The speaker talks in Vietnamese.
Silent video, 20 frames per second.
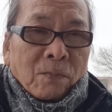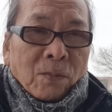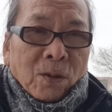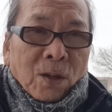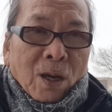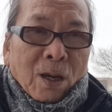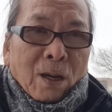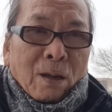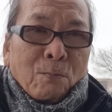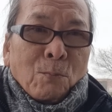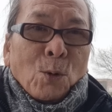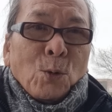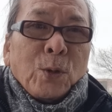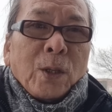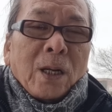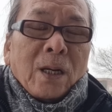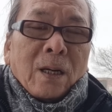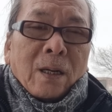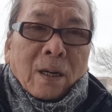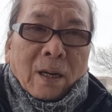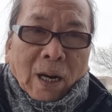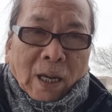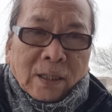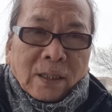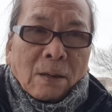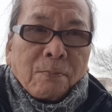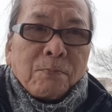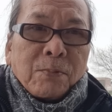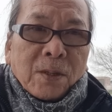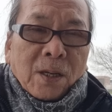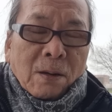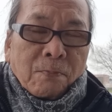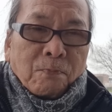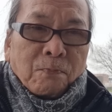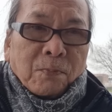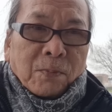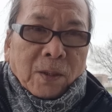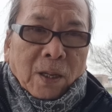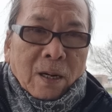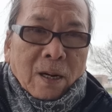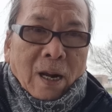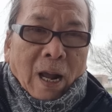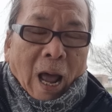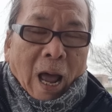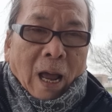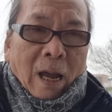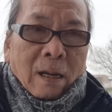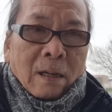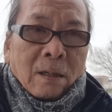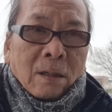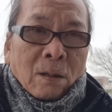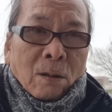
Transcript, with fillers: vì Putin đã sắp xếp tất cả